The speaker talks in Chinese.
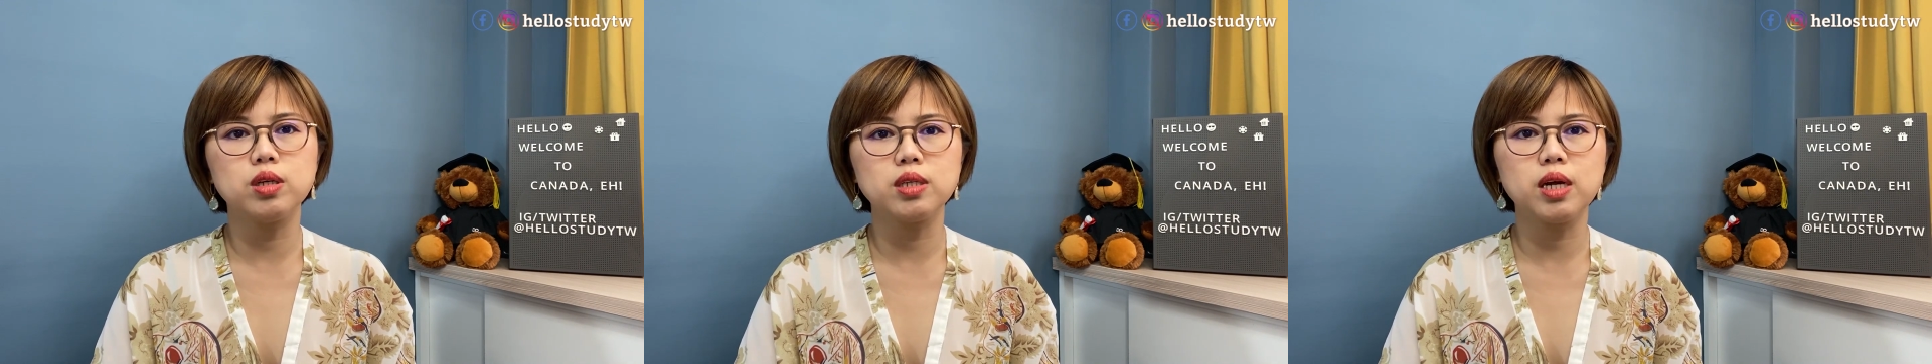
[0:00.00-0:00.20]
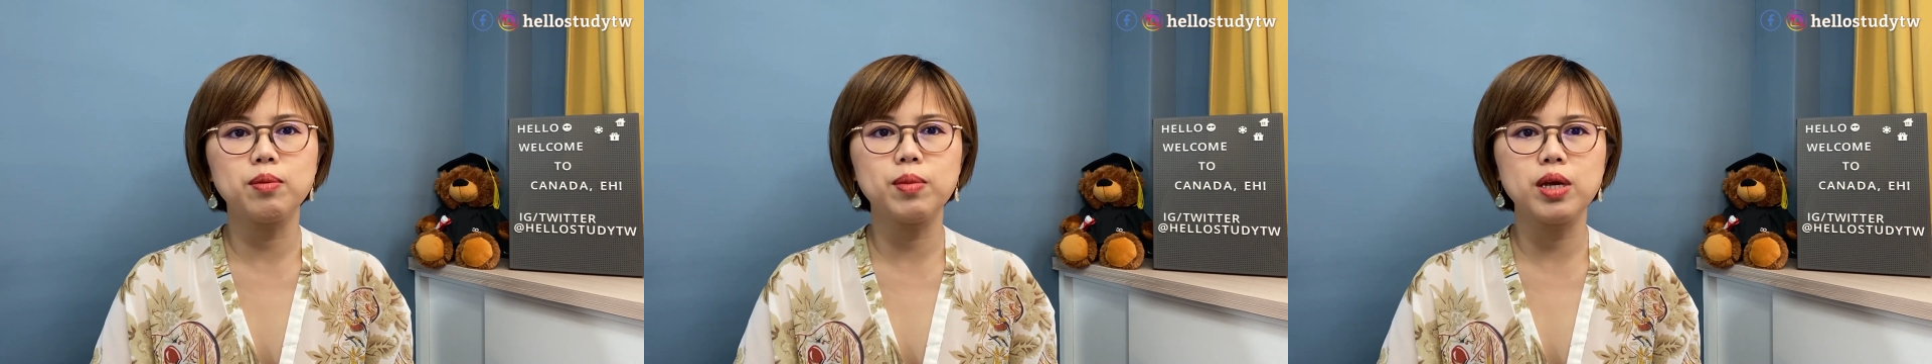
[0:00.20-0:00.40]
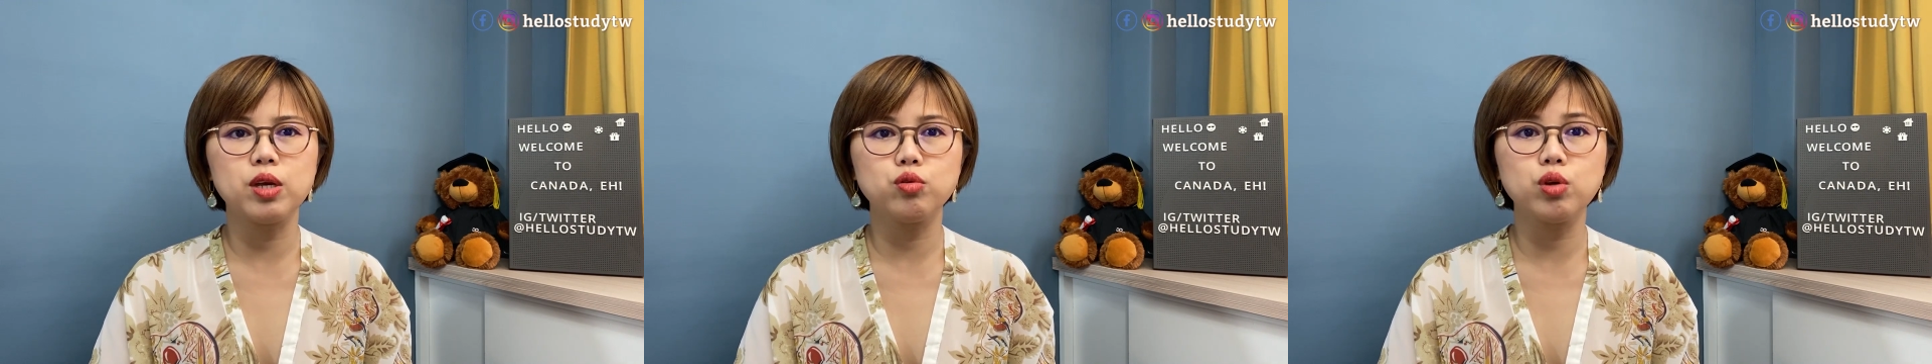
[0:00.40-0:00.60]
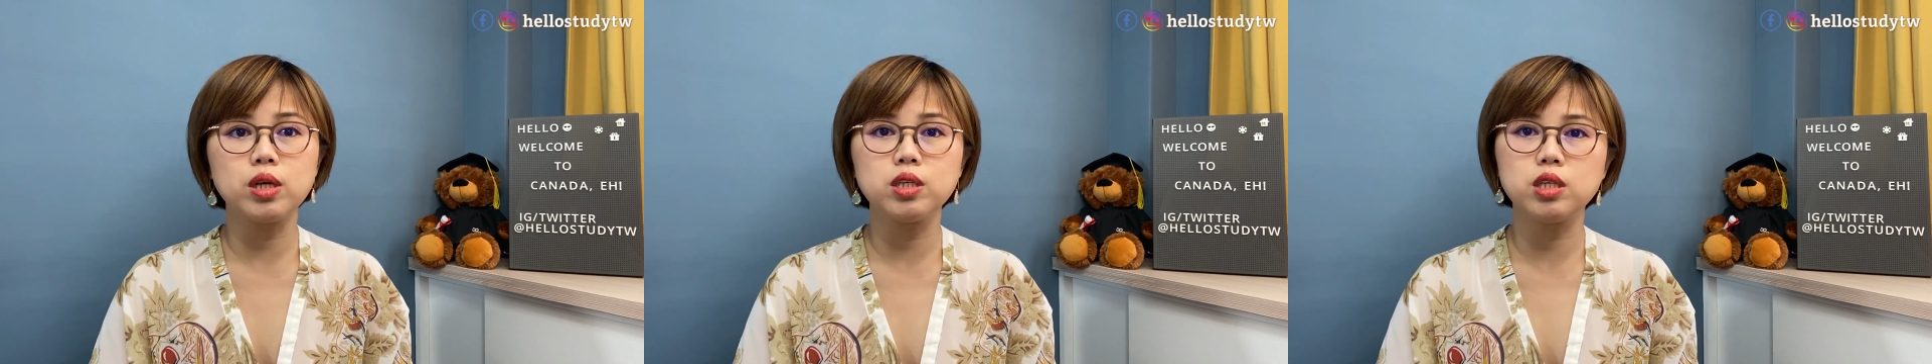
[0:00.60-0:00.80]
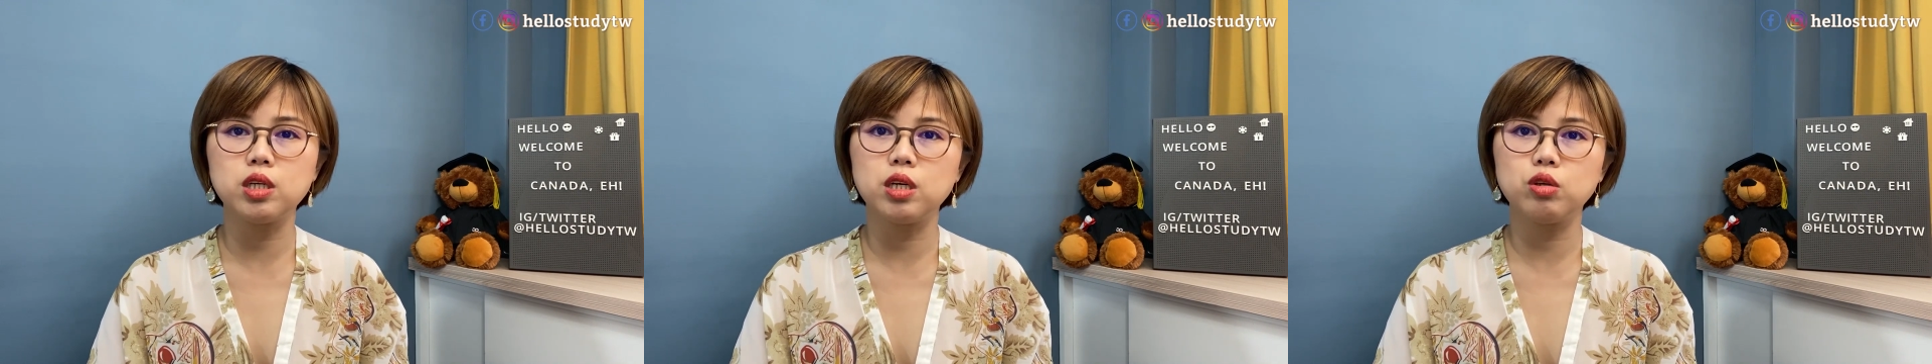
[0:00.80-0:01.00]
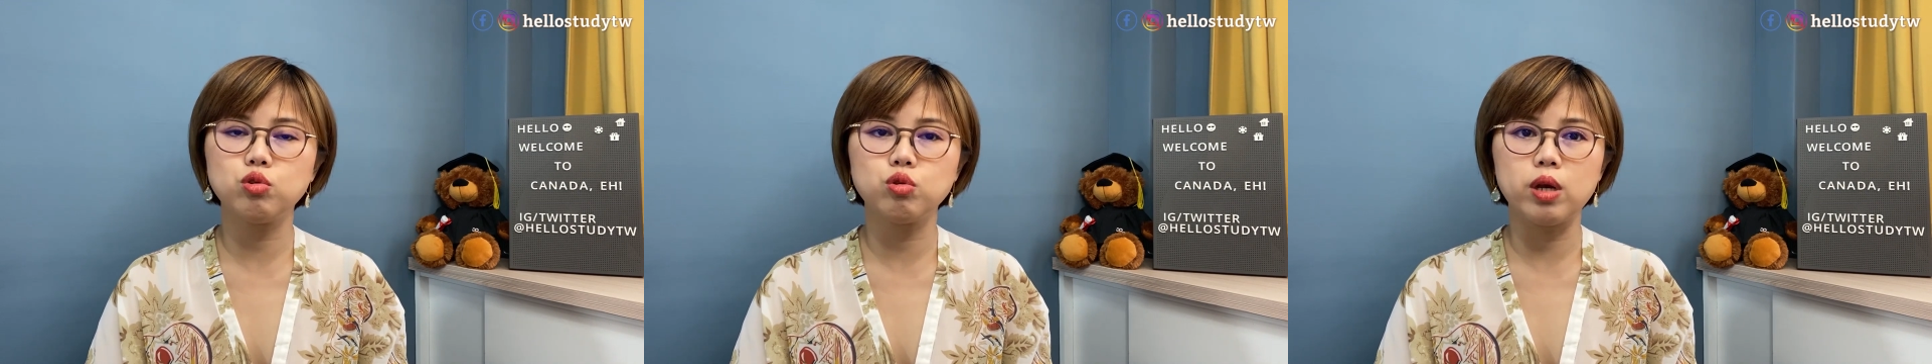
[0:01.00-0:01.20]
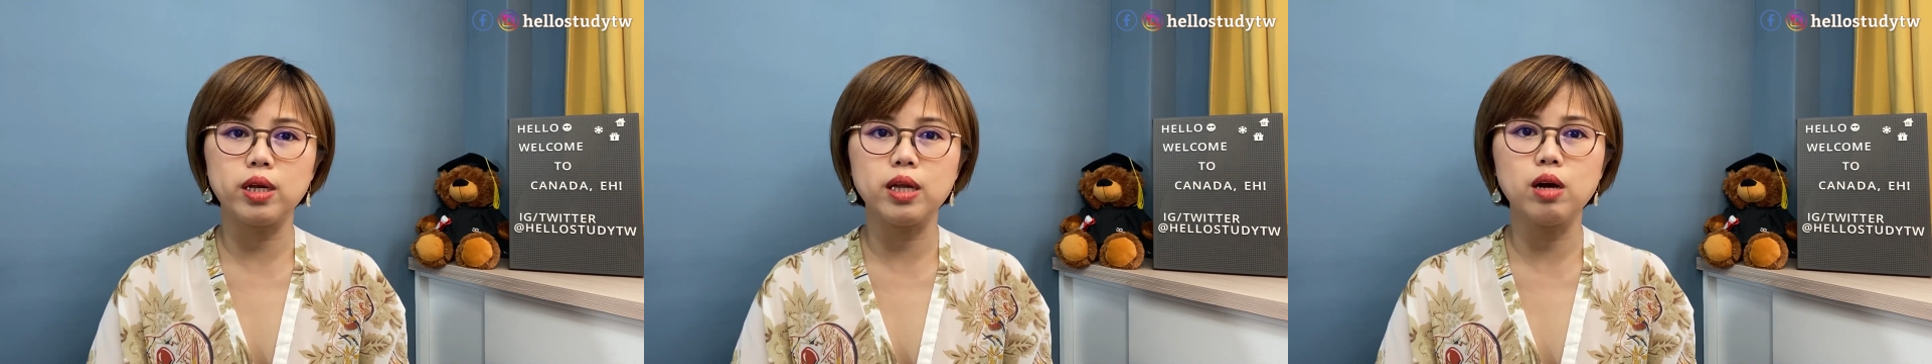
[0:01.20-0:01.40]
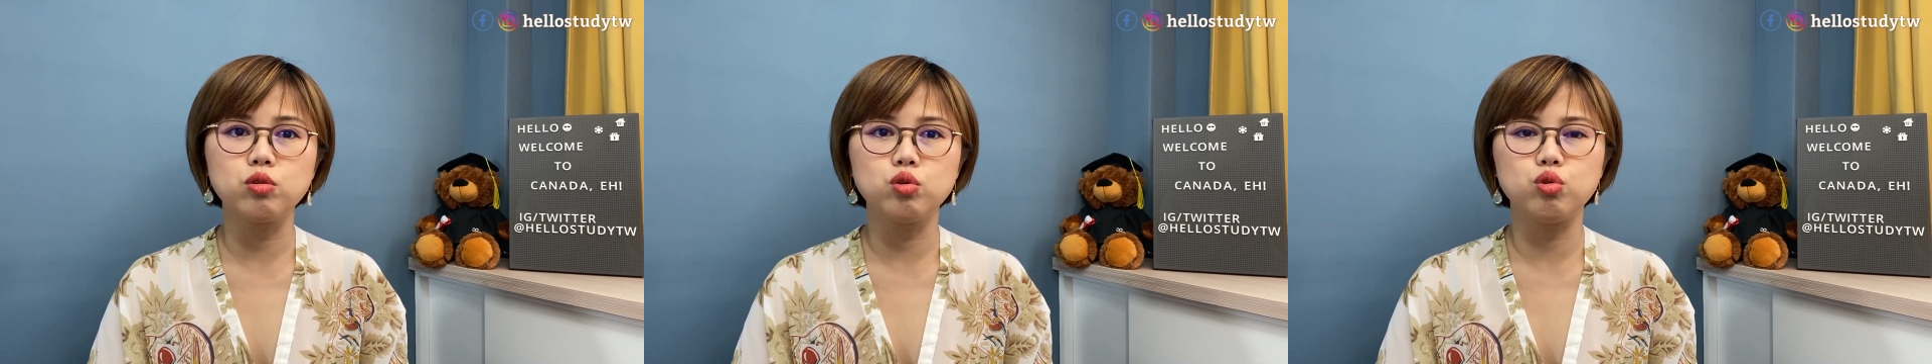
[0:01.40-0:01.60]
得上面也算是水
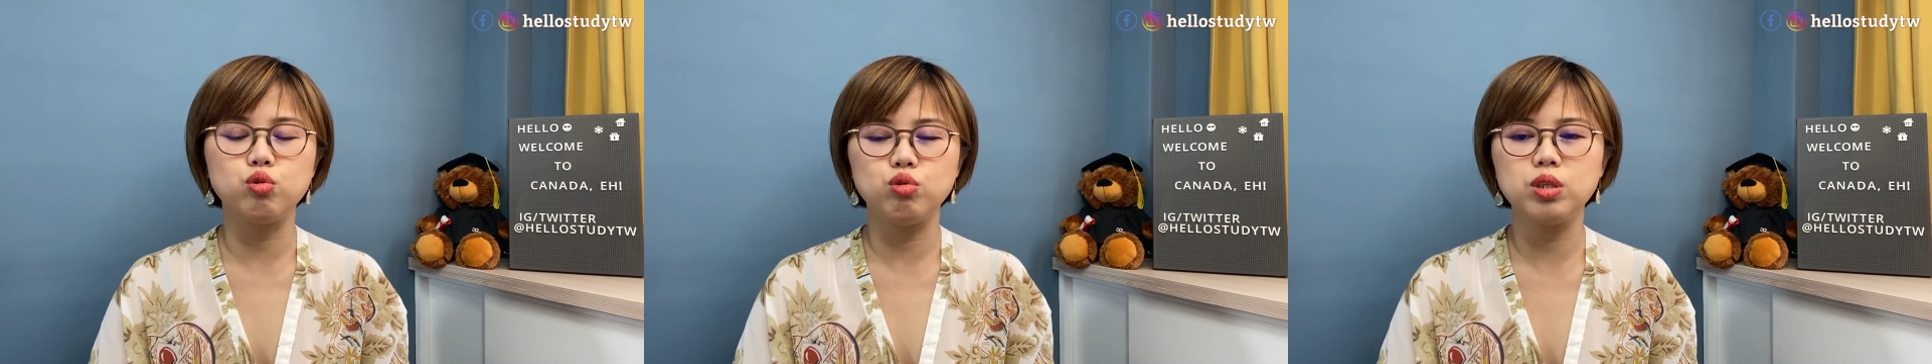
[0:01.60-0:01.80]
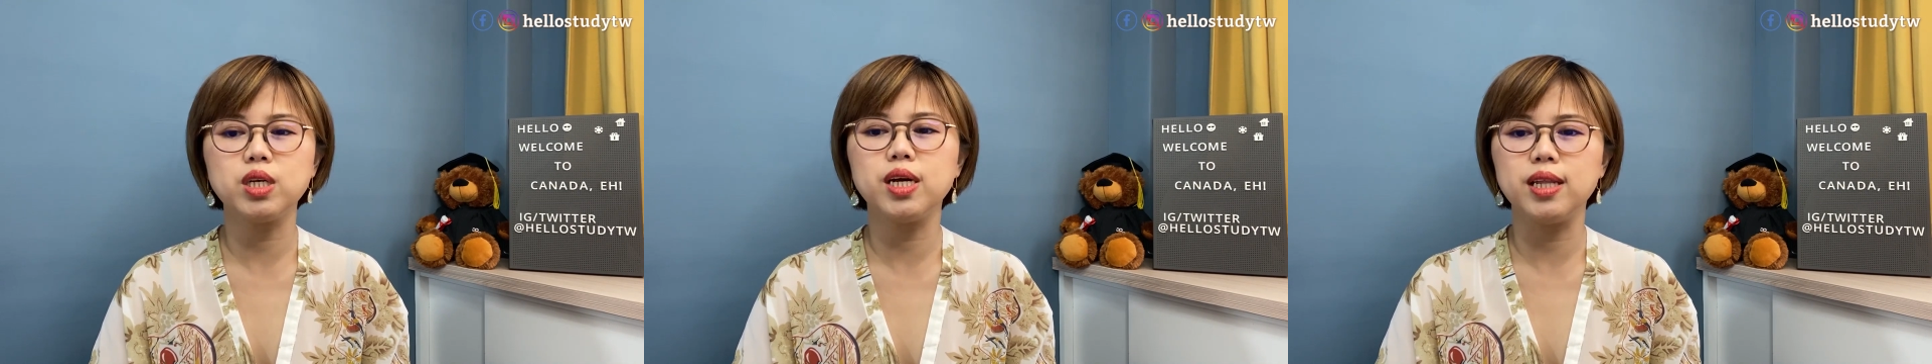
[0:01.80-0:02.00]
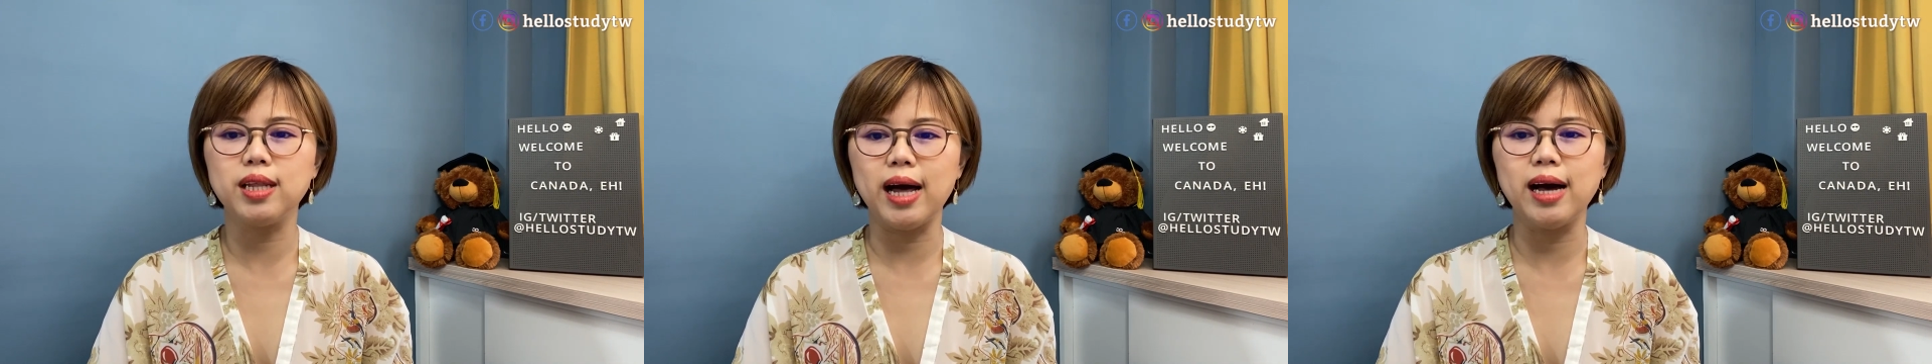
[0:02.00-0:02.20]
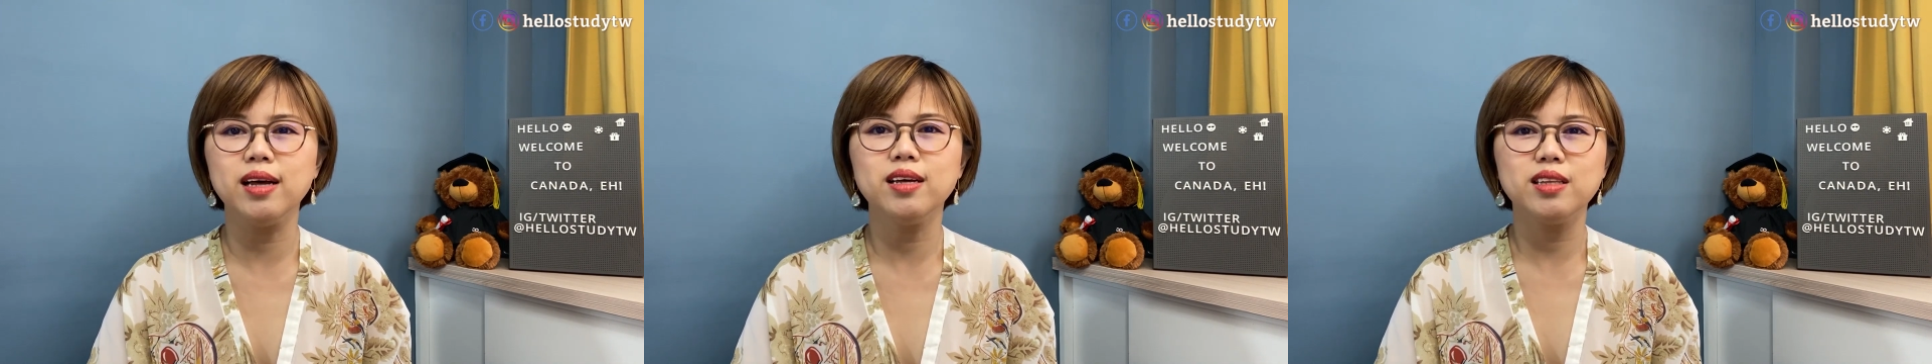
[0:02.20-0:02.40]
到渠成啦，